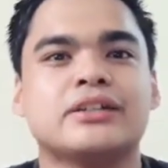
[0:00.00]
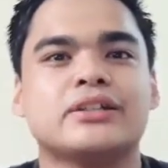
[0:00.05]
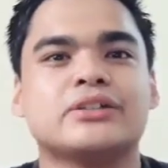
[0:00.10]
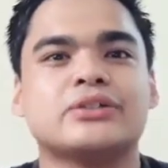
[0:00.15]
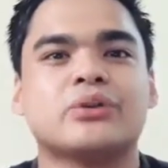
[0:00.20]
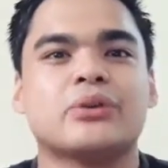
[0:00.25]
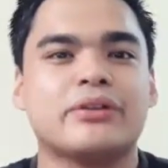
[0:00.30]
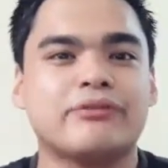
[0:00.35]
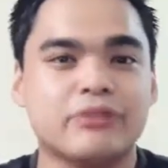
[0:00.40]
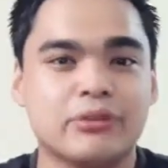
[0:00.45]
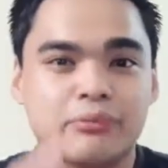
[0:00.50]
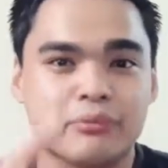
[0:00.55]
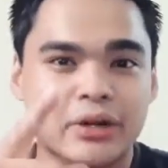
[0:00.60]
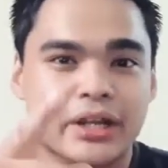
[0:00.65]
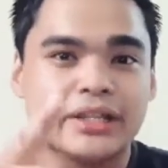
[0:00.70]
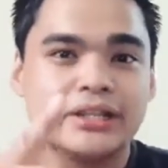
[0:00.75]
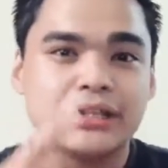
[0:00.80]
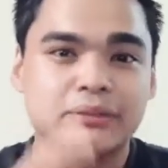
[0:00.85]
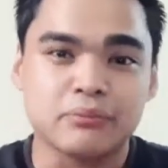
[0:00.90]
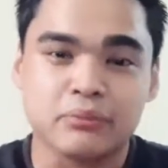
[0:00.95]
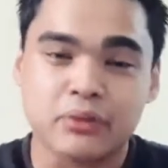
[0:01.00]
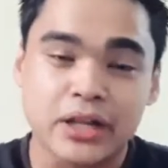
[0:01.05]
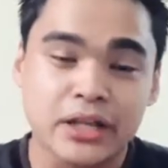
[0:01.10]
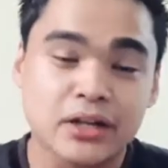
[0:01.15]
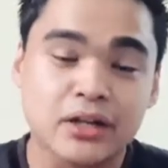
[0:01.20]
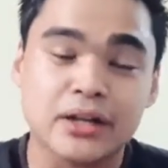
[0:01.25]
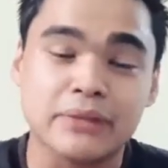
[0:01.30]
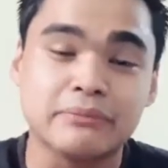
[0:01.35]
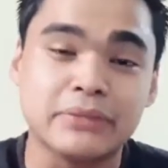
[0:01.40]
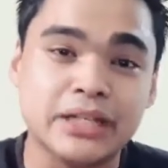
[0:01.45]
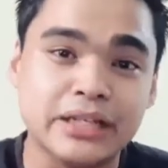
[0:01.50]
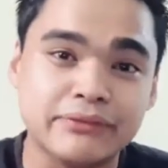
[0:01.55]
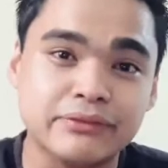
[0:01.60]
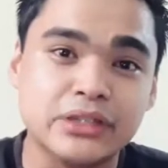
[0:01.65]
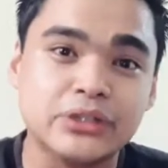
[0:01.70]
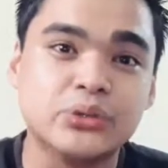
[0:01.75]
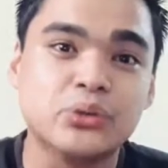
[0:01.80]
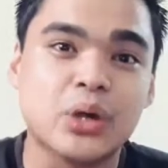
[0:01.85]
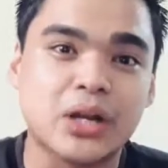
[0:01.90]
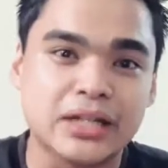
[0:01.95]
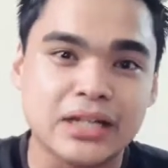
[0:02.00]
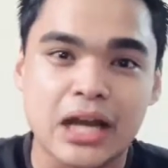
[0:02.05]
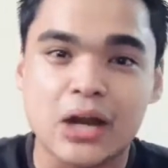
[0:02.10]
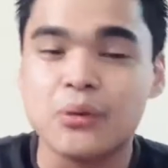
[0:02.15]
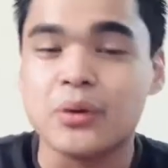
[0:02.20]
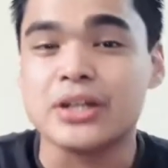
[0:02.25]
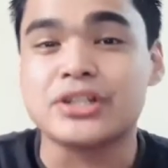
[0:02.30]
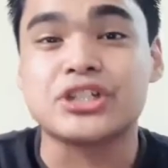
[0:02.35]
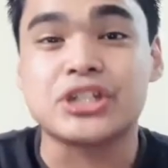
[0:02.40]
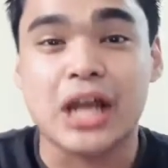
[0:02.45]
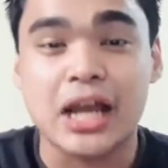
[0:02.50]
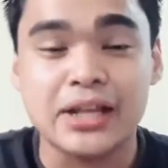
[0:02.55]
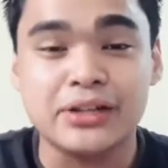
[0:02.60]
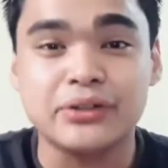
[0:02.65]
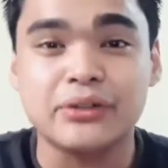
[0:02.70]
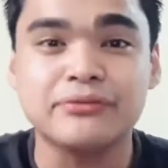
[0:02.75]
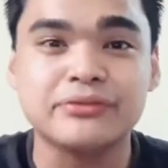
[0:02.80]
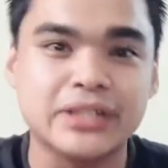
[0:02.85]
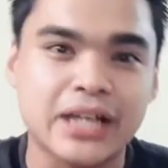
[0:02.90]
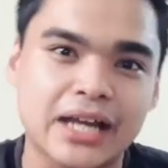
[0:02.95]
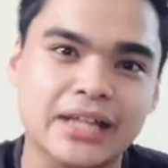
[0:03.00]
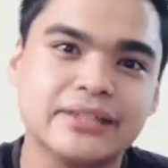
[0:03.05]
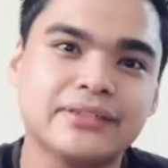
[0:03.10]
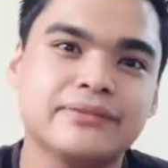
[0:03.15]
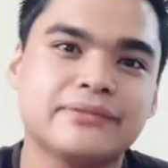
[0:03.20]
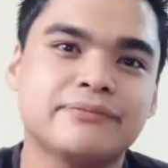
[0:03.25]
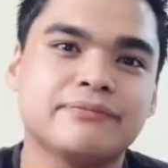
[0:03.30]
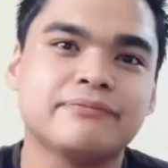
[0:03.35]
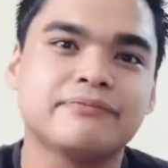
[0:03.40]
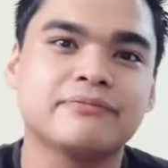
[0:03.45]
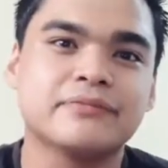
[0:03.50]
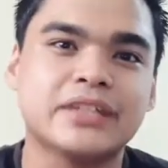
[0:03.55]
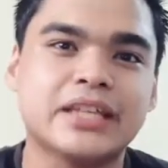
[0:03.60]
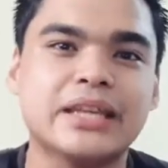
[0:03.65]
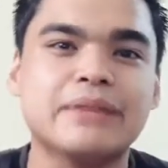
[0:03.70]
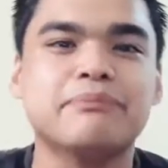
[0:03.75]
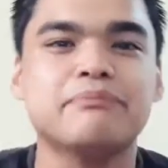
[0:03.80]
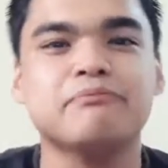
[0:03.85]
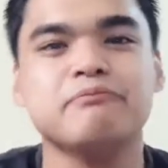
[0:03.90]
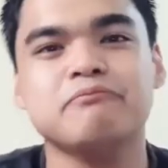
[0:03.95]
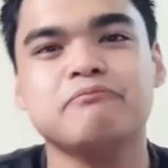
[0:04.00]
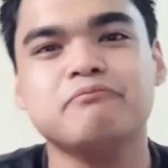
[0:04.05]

So if you pray that prayer and believe that you are now a child of God, keep